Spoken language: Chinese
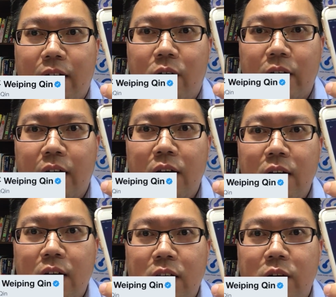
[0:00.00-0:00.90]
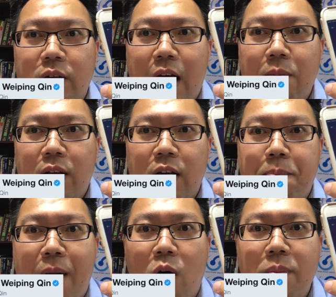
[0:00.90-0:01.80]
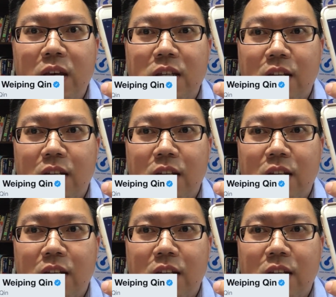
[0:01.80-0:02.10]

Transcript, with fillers: 然后呢，因为他们那个保密